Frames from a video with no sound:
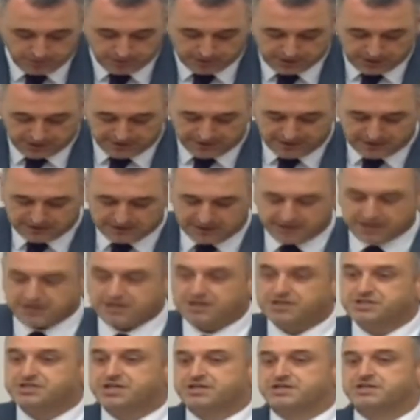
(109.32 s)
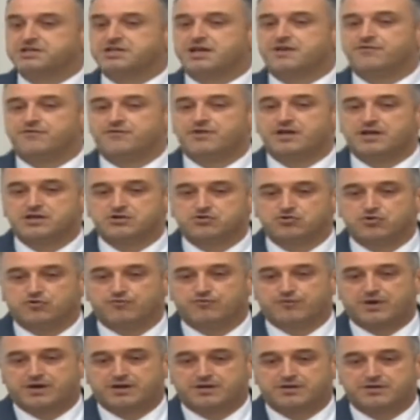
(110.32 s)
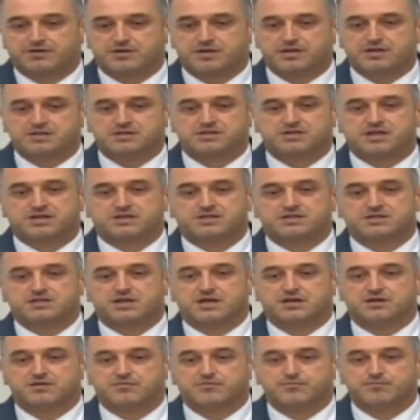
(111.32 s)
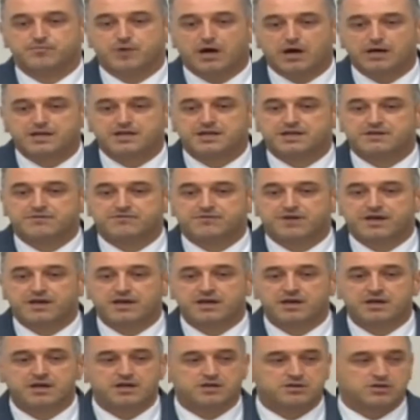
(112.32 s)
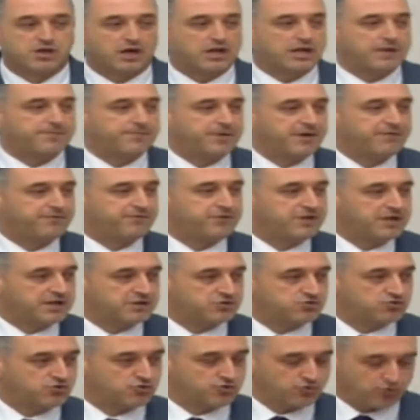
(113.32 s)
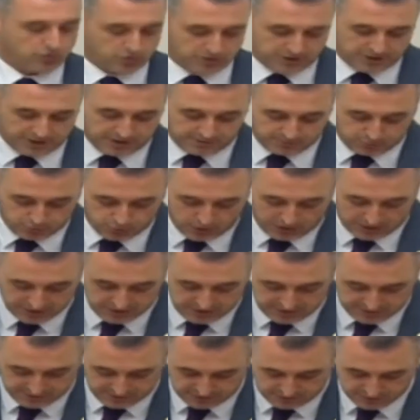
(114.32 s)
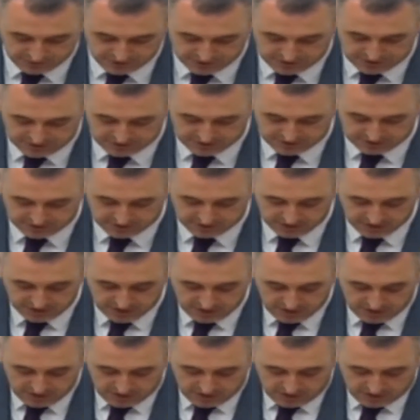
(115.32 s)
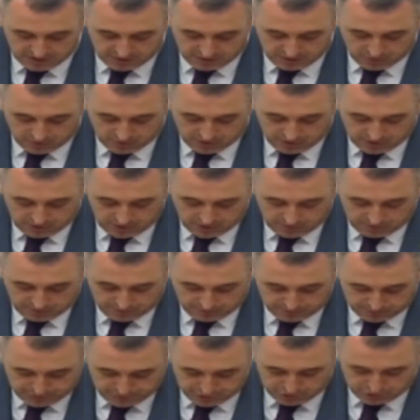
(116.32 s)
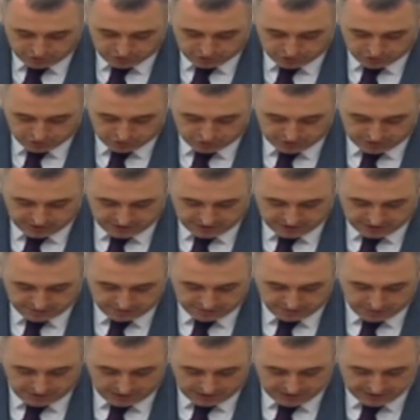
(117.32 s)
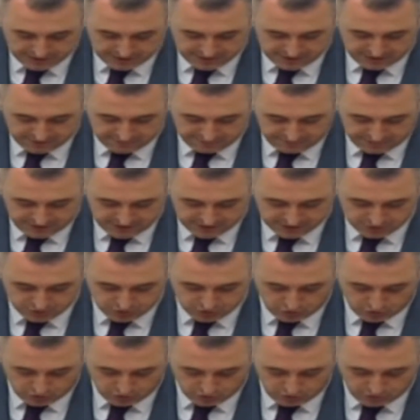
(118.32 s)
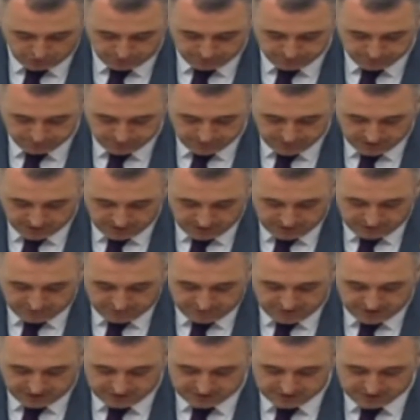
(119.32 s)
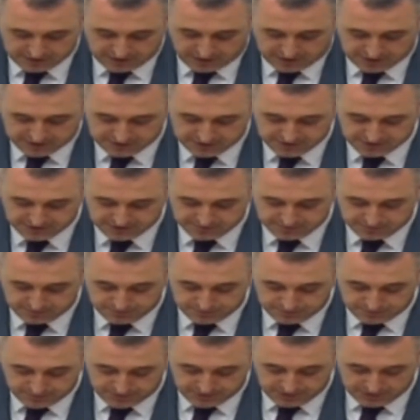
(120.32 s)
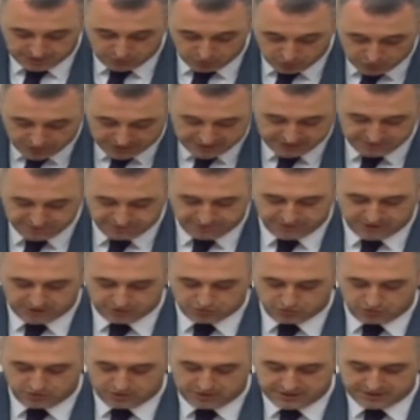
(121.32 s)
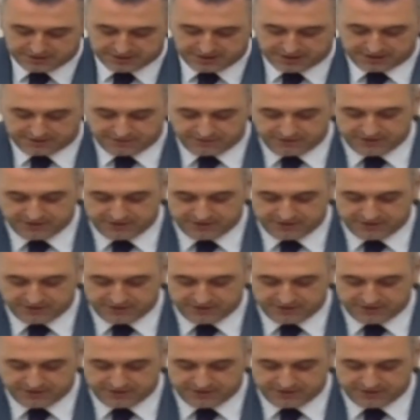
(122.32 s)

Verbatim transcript: Genelde iki çeşit enflasyon var. İktisatçılar maliyet ve talep enflasyonu olarak bunu adlandırmışlardır. Biliyorsunuz e, maliyet enflasyonu fiyat artış e, üretim faktörlerindeki